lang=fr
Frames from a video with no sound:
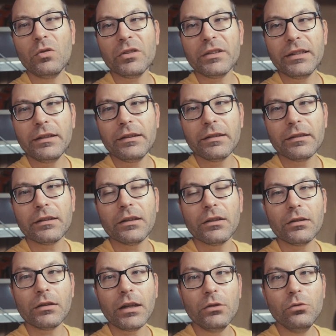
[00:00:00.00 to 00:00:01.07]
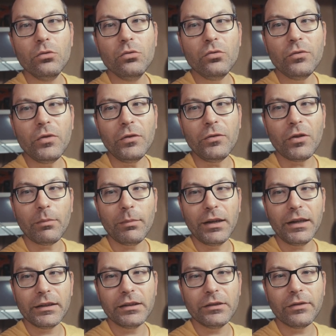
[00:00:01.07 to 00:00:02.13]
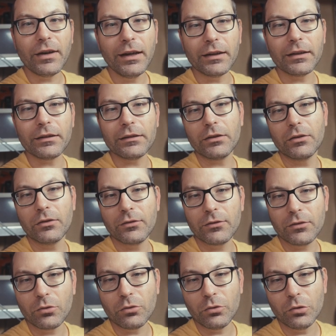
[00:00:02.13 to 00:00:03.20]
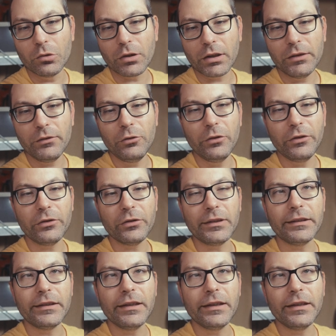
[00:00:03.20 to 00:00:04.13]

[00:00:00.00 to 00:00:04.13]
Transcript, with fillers: en test un nouveau format qui va, selon eux, révolutionner le